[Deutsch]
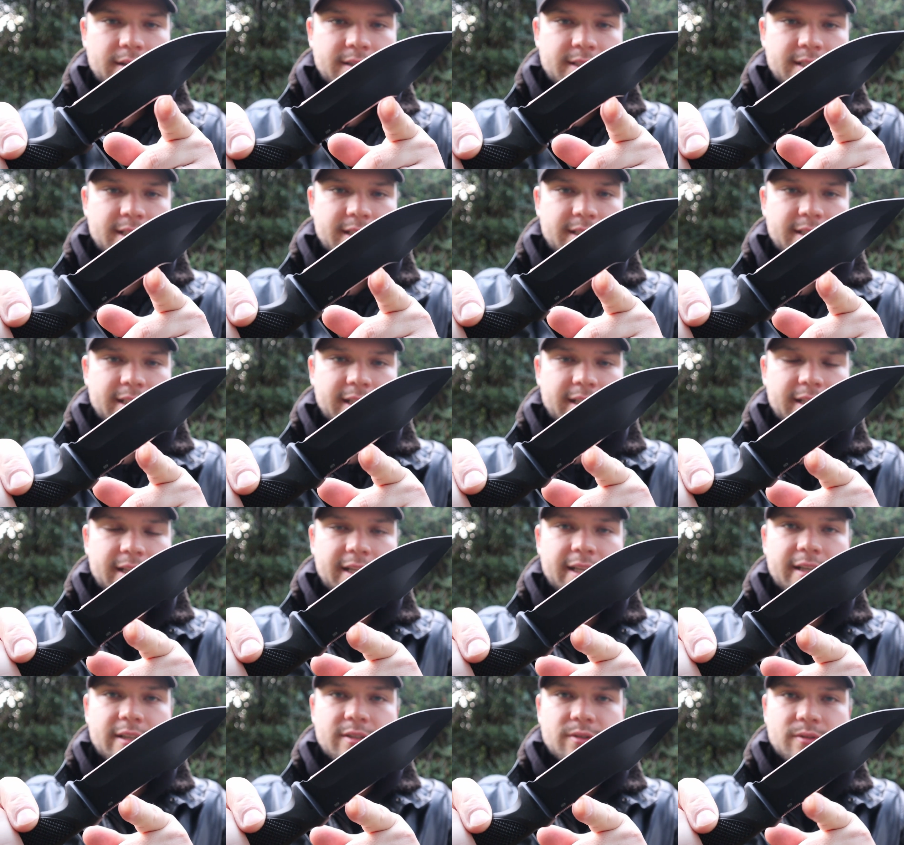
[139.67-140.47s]
sich die
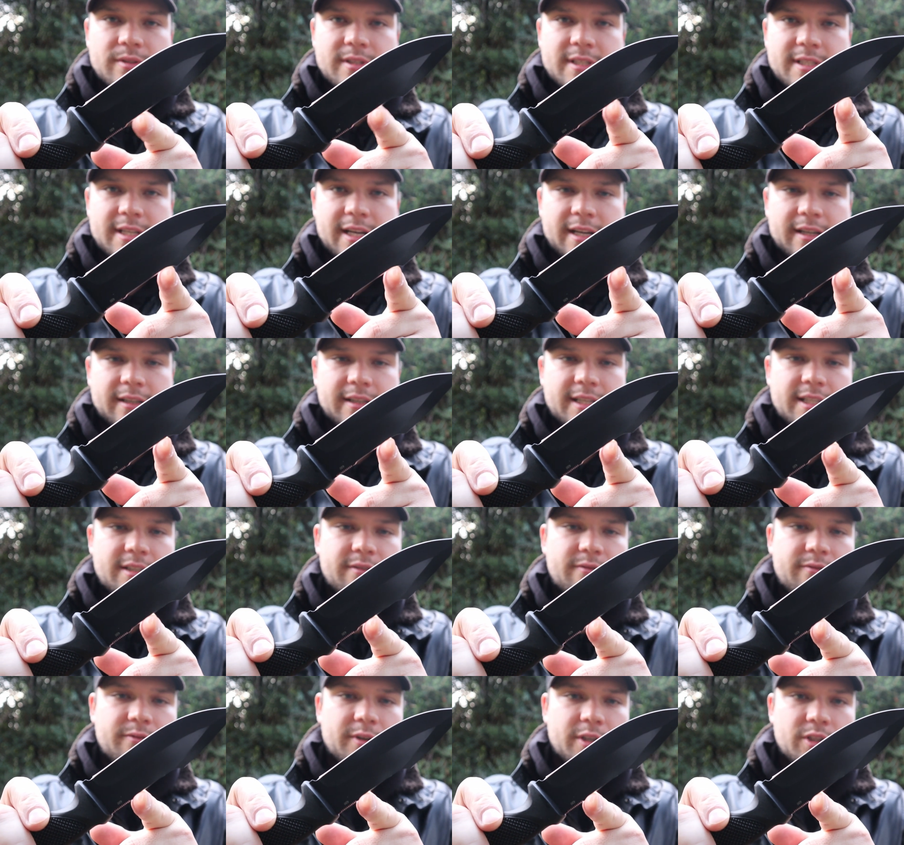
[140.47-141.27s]
Klinge sozusagen
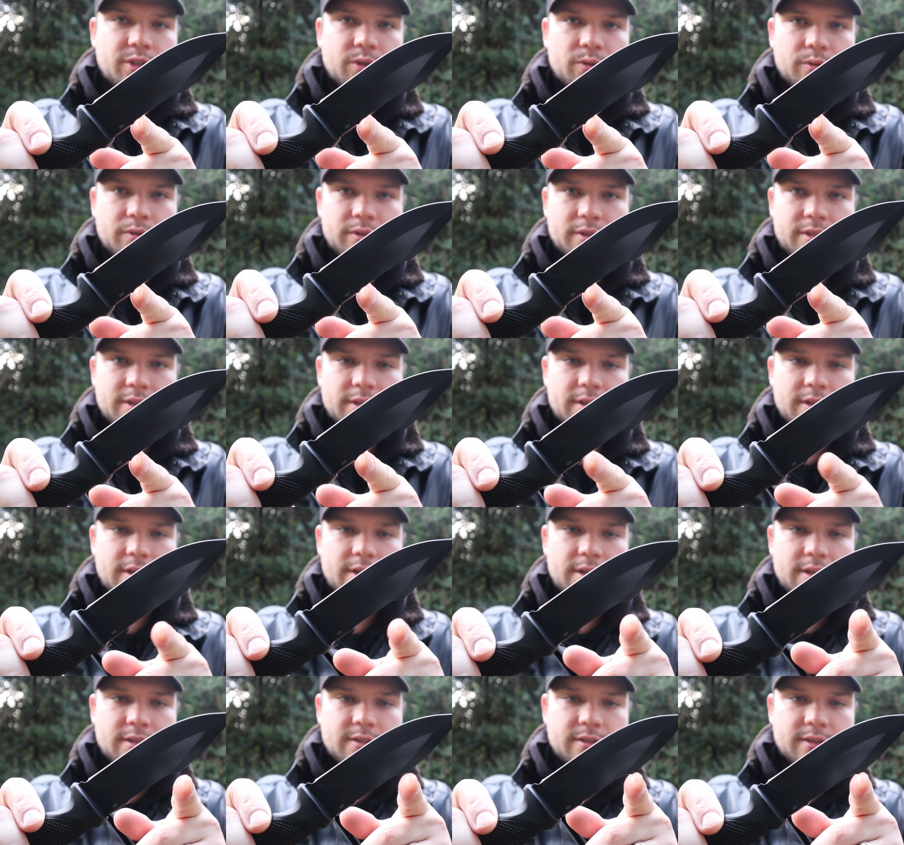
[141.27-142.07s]
nicht verjüngt,
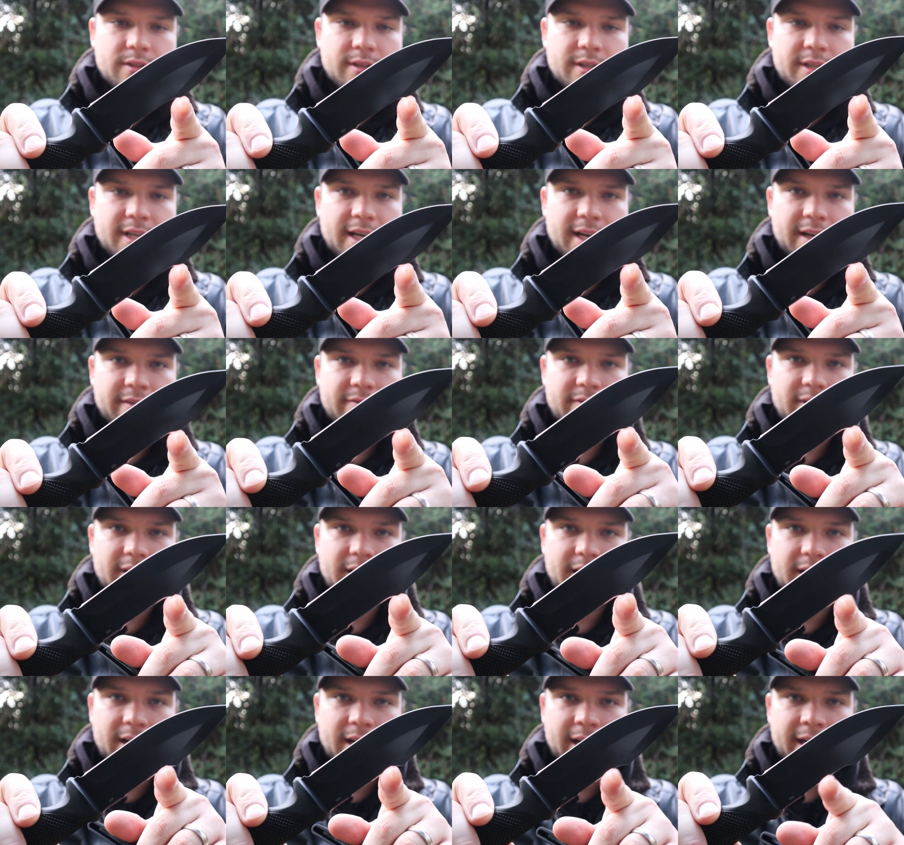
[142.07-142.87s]
sondern
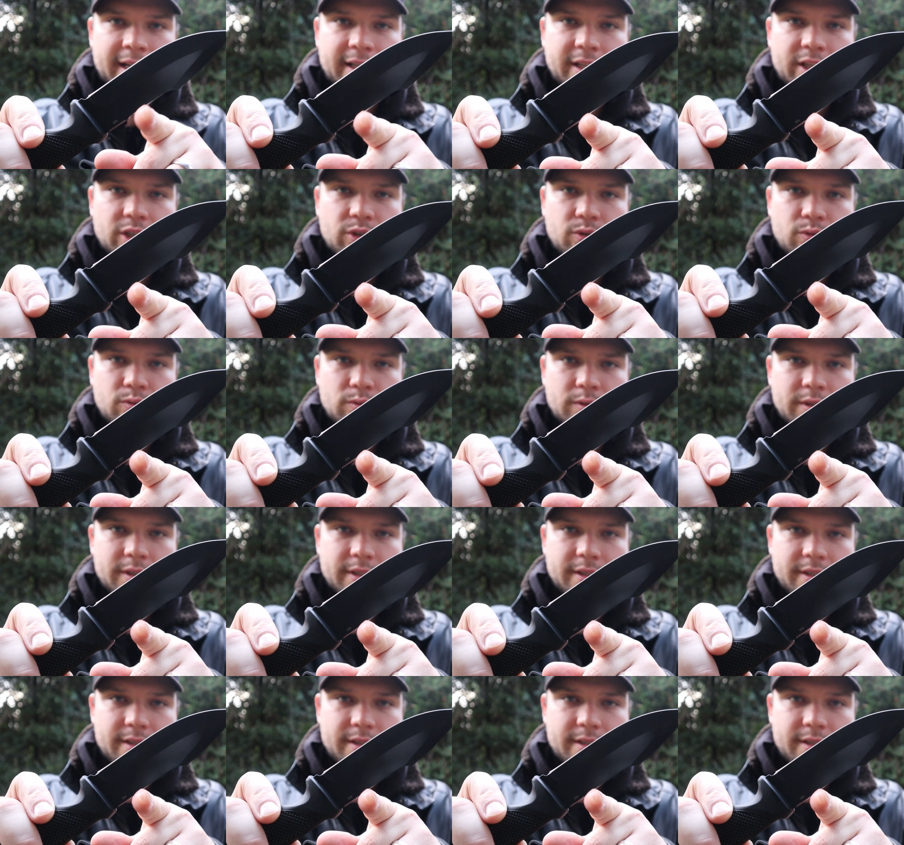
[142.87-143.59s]
einfach eingekühlt